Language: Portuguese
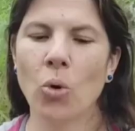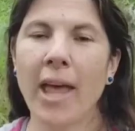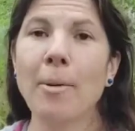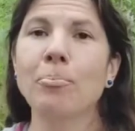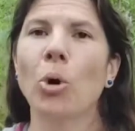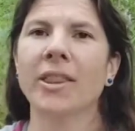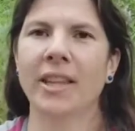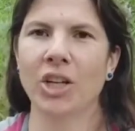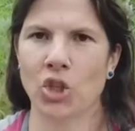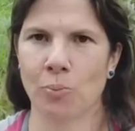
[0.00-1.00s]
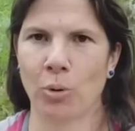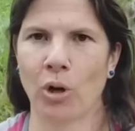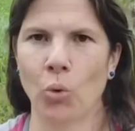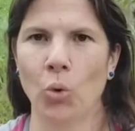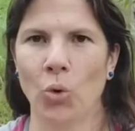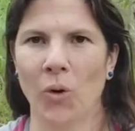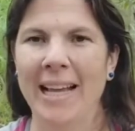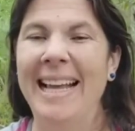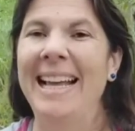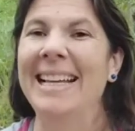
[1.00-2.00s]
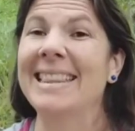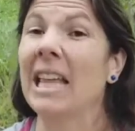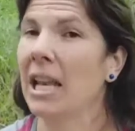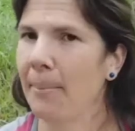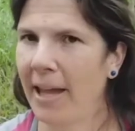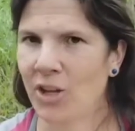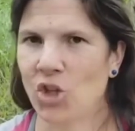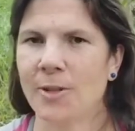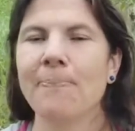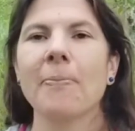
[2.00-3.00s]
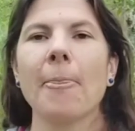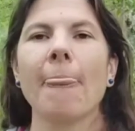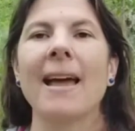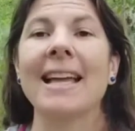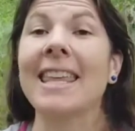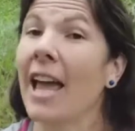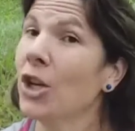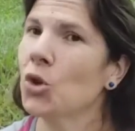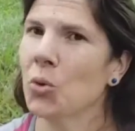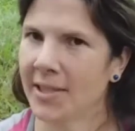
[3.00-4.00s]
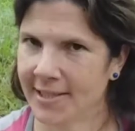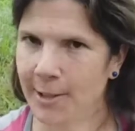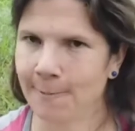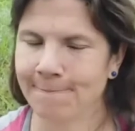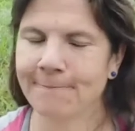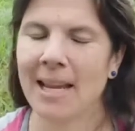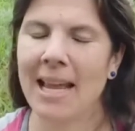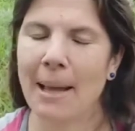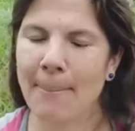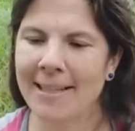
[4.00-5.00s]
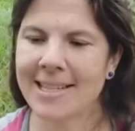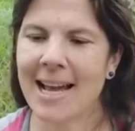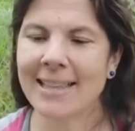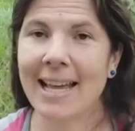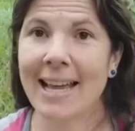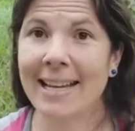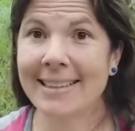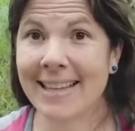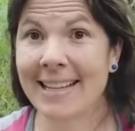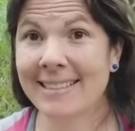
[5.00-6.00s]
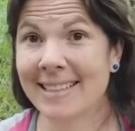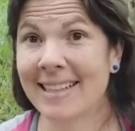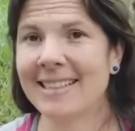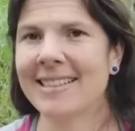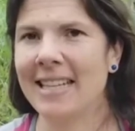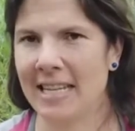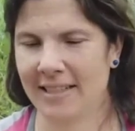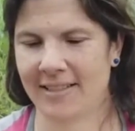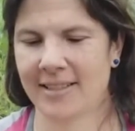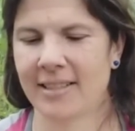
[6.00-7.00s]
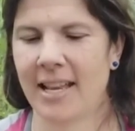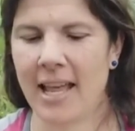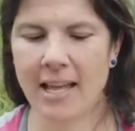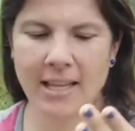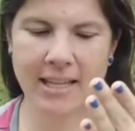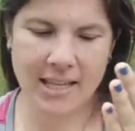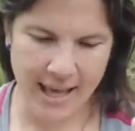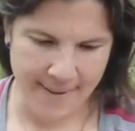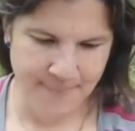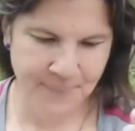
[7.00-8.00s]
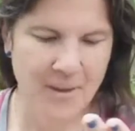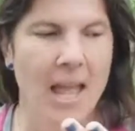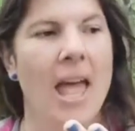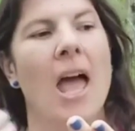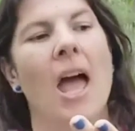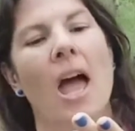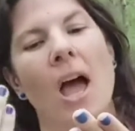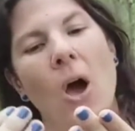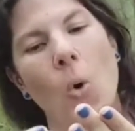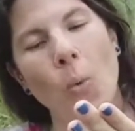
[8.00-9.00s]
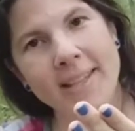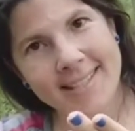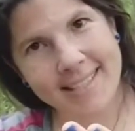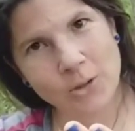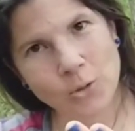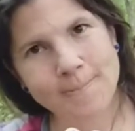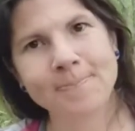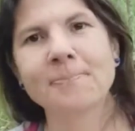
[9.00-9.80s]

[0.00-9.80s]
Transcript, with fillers: O que é importante para o aluno ter em mente que a instituição ela é baseada em três grandes linhas, né? Que é o ensino,